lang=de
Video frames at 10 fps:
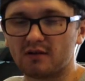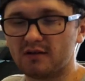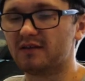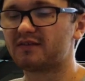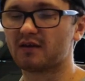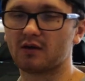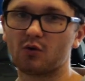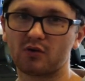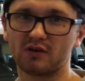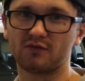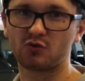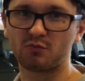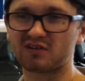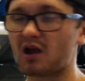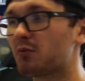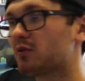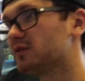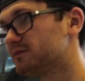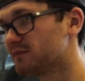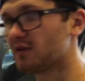Lest ihr ja auch in der Videobeschreibung,
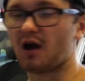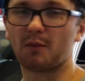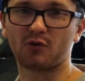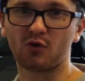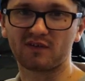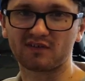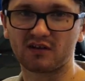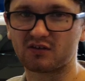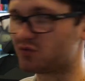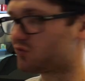habt ihr auch wahrscheinlich